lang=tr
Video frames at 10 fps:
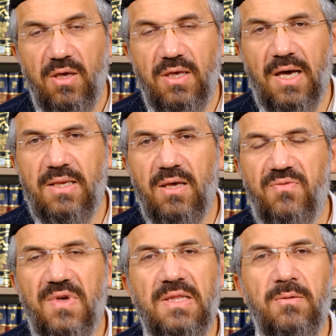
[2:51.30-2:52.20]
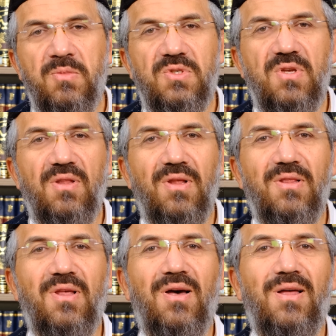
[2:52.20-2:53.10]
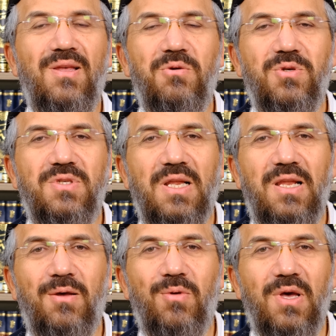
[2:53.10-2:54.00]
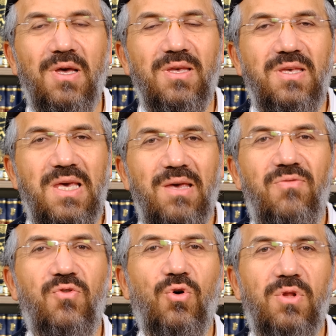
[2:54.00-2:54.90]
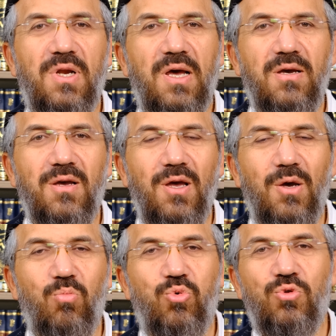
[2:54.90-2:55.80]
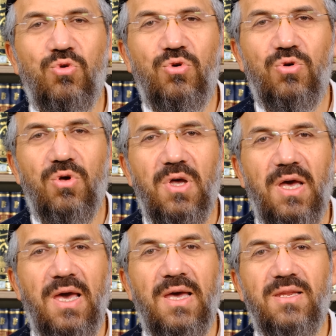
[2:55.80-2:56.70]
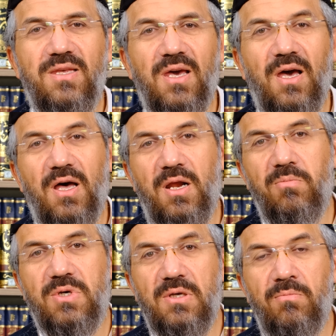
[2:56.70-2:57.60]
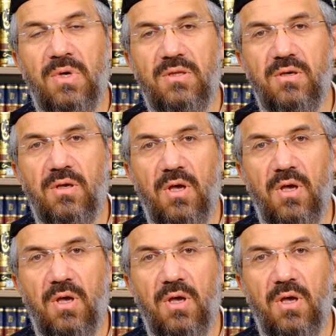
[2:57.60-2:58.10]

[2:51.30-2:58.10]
Yani Efendimiz sallallahu aleyhi ve sellem keyfi olarak bunu erkeğe haram kılmadı.